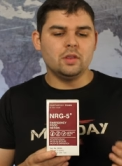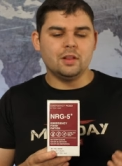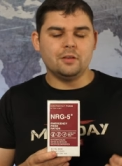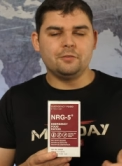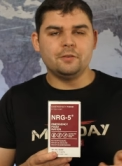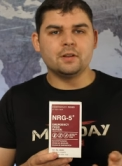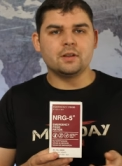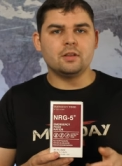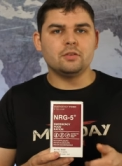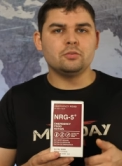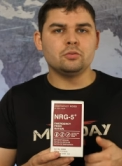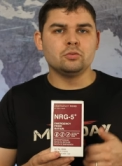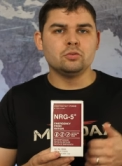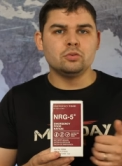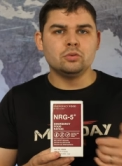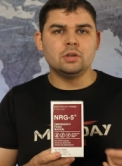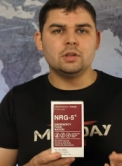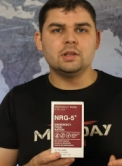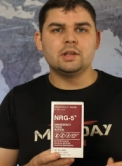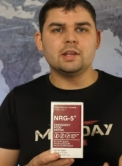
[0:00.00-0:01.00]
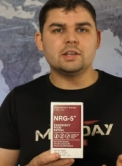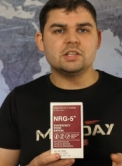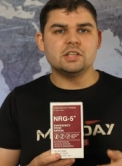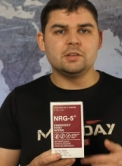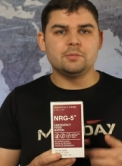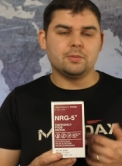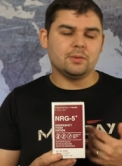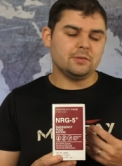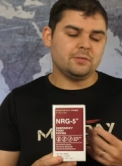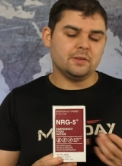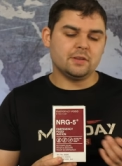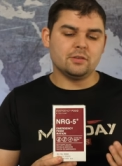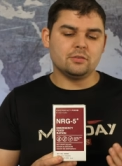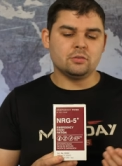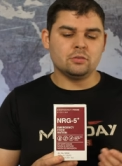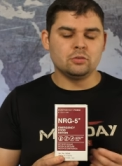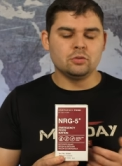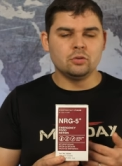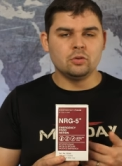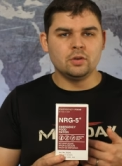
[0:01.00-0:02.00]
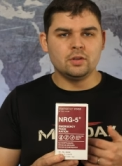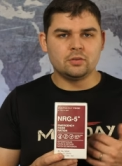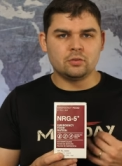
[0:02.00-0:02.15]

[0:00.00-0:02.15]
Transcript: de la filtration d'eau, des cachets de purification d'eau,